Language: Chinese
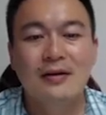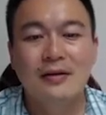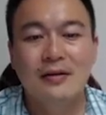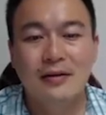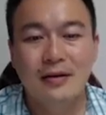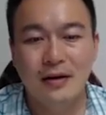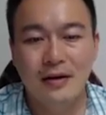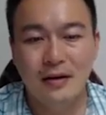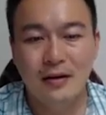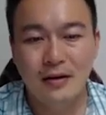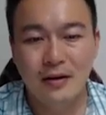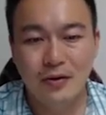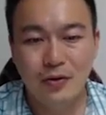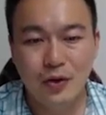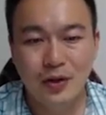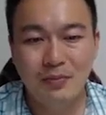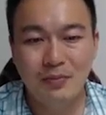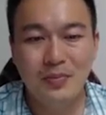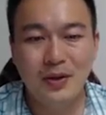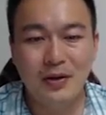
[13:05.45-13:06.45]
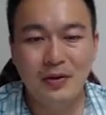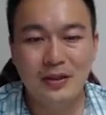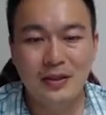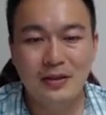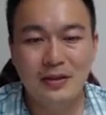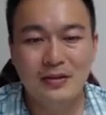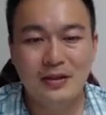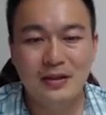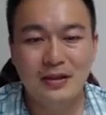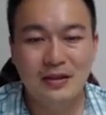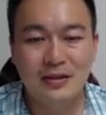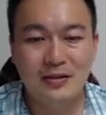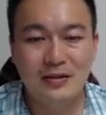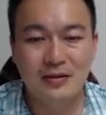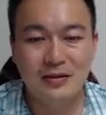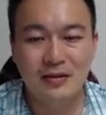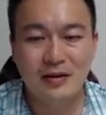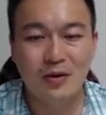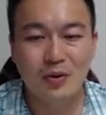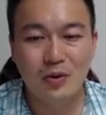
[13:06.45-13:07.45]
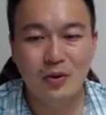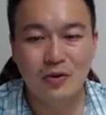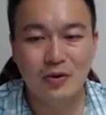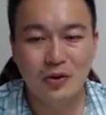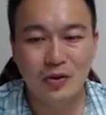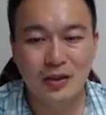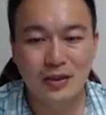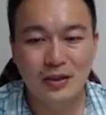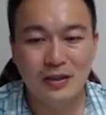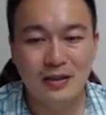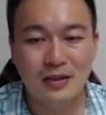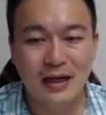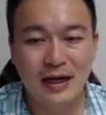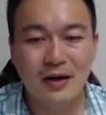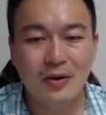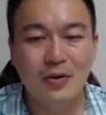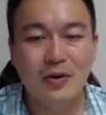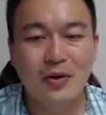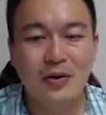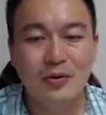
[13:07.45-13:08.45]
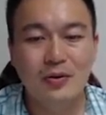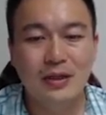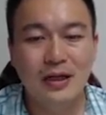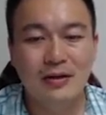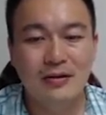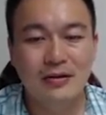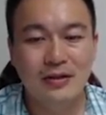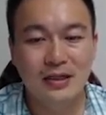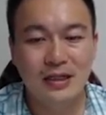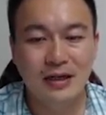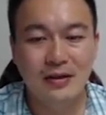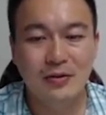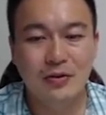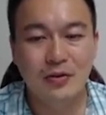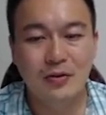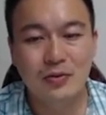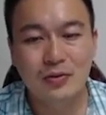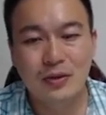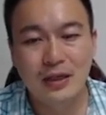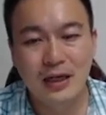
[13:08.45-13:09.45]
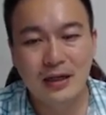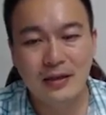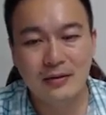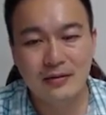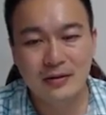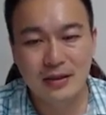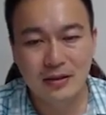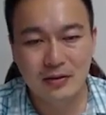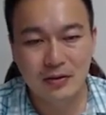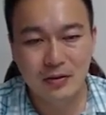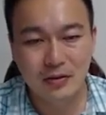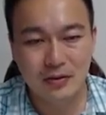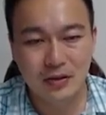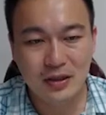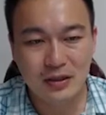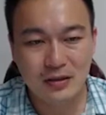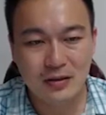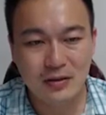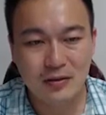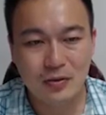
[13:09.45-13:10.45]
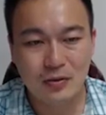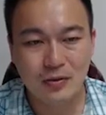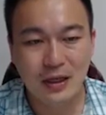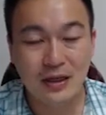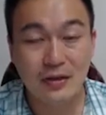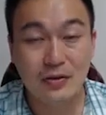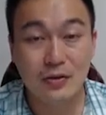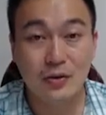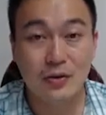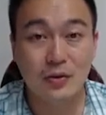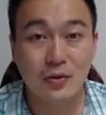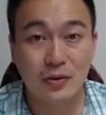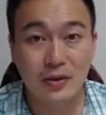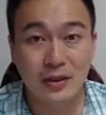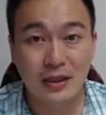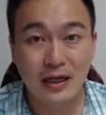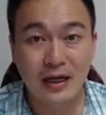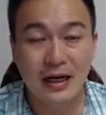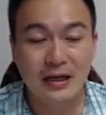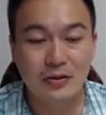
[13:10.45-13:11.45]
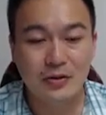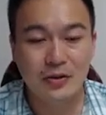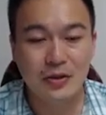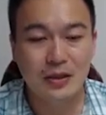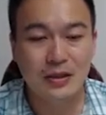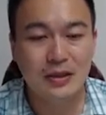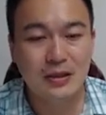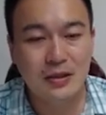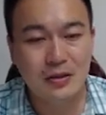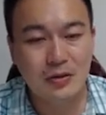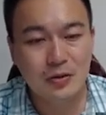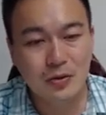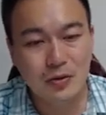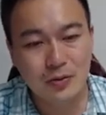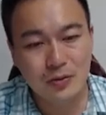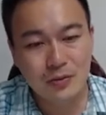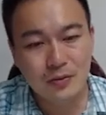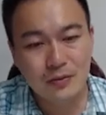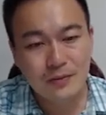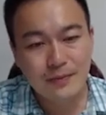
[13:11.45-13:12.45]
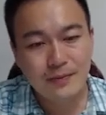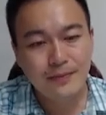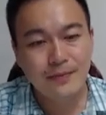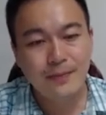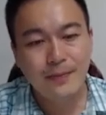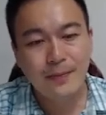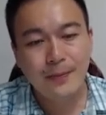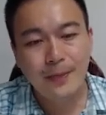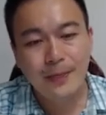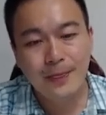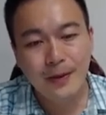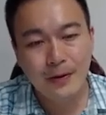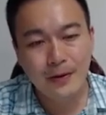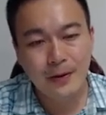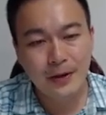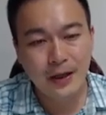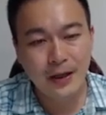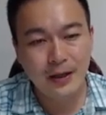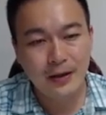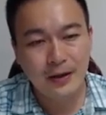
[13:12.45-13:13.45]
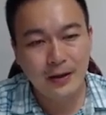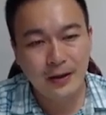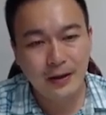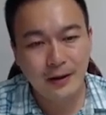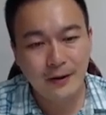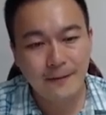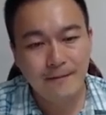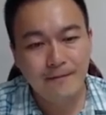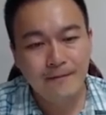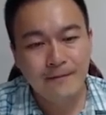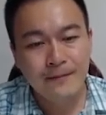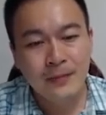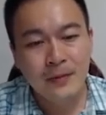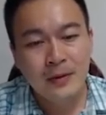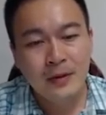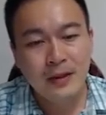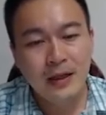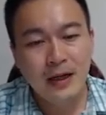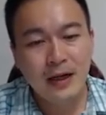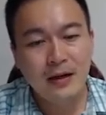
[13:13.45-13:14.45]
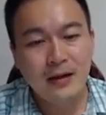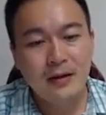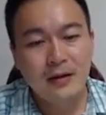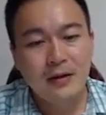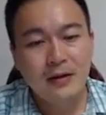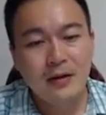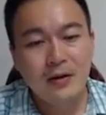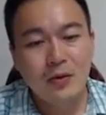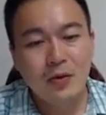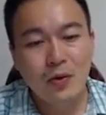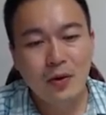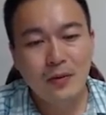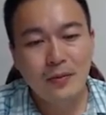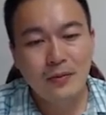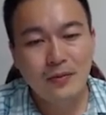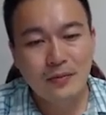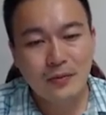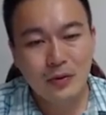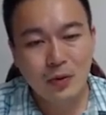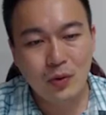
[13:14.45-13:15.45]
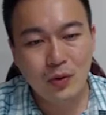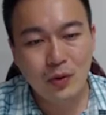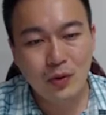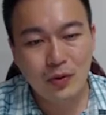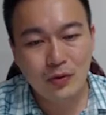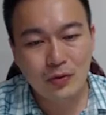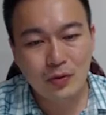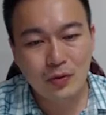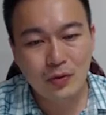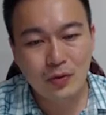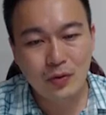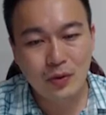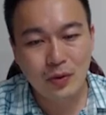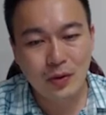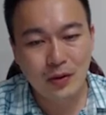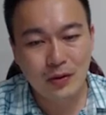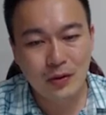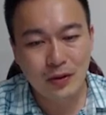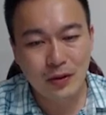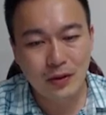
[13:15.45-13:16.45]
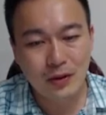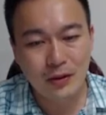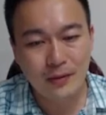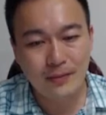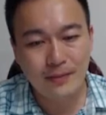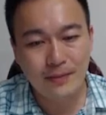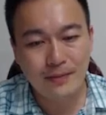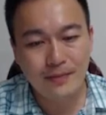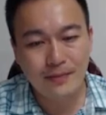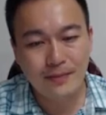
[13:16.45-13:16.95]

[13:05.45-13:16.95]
呃，原本设计的时候我觉得它会遇到的强度，那这个东西出来就是我的安全系数。OK，好，那我我如果嗯，